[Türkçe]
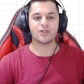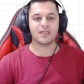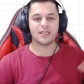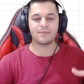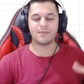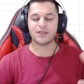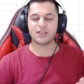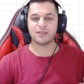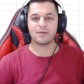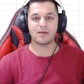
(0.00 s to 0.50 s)

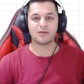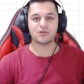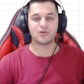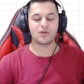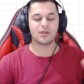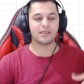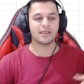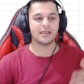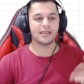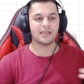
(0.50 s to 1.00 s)
Yeni başlamak
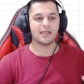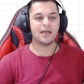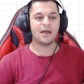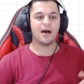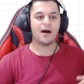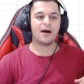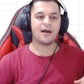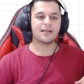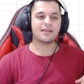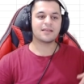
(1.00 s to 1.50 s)
zorunda değil.
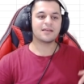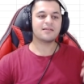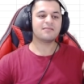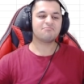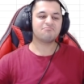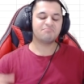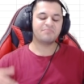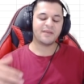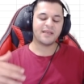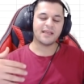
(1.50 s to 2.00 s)
Artık
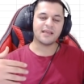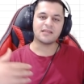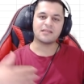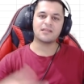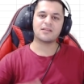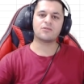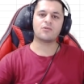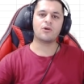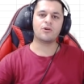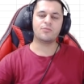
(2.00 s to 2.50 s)

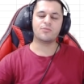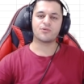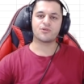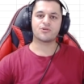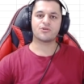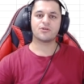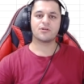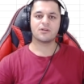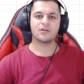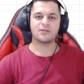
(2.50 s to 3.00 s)
Priest'e
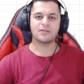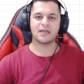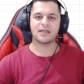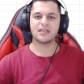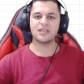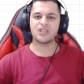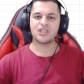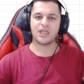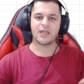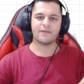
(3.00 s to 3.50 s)
doymuş.
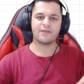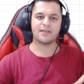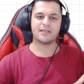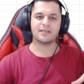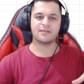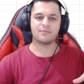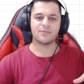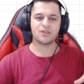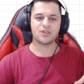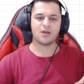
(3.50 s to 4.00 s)
Yakın çevre
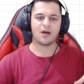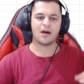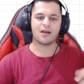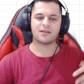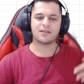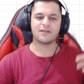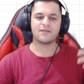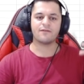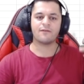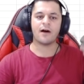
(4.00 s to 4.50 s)
dinmiş.
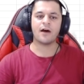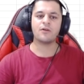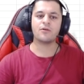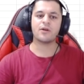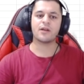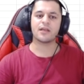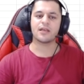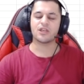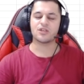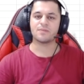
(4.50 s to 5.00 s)
Artık
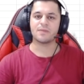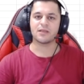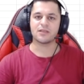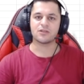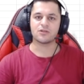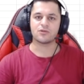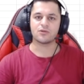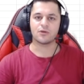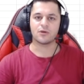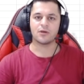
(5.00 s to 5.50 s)
Warrior'a geçmek
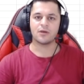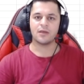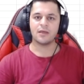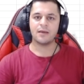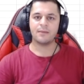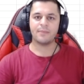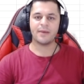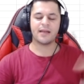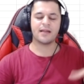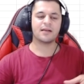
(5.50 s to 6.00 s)
istiyor.
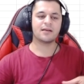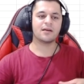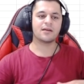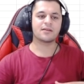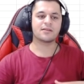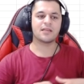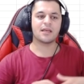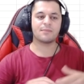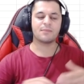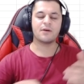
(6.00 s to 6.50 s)
Ben
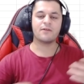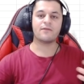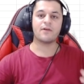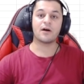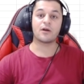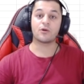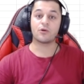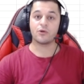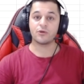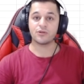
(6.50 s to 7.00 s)
arkadaşlarımla
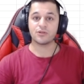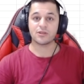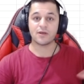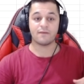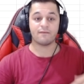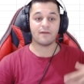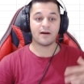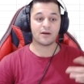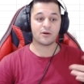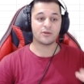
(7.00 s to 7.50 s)
Warrior
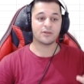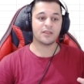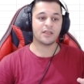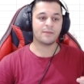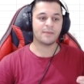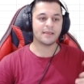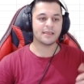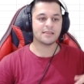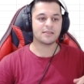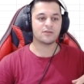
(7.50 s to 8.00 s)
oynayacağım. Warrior
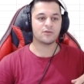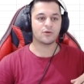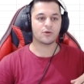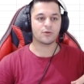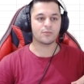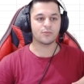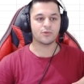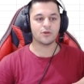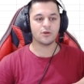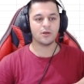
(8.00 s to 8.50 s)
denemek
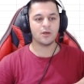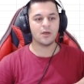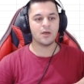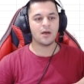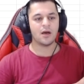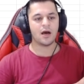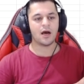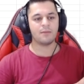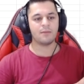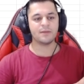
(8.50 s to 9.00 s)
istiyorum diyor.
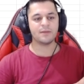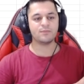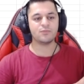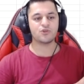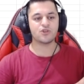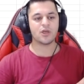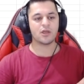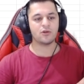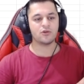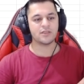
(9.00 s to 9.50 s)
Ahmet bu
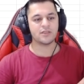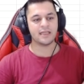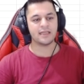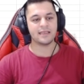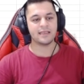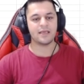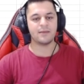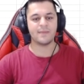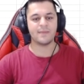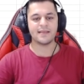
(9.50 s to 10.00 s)
çarı
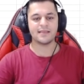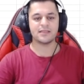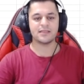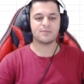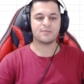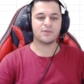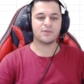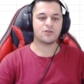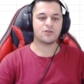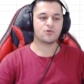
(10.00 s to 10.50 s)
150 GB
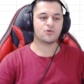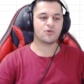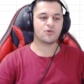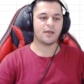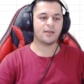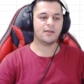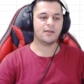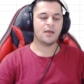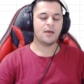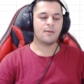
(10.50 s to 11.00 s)
dişmiş. Şu
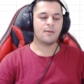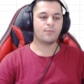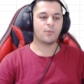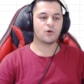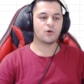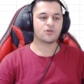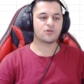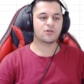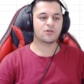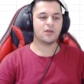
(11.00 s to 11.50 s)
an
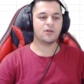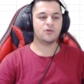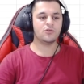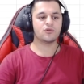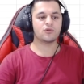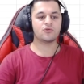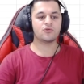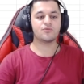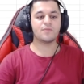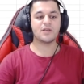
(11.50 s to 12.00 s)
boss'a
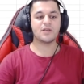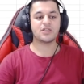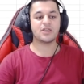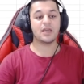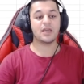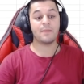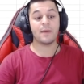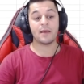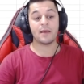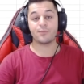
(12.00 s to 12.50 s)
135
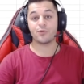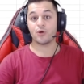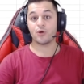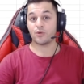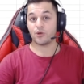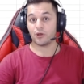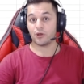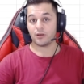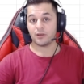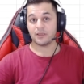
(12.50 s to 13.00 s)
GB yapıyor
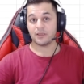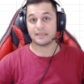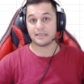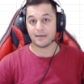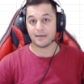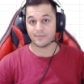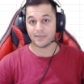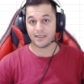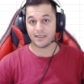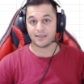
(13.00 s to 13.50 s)
bu
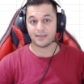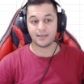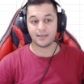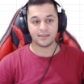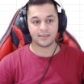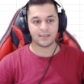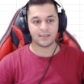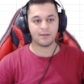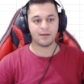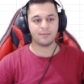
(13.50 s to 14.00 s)
itemler.
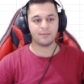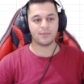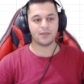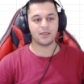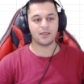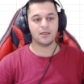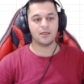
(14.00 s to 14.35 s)
Tamam mı?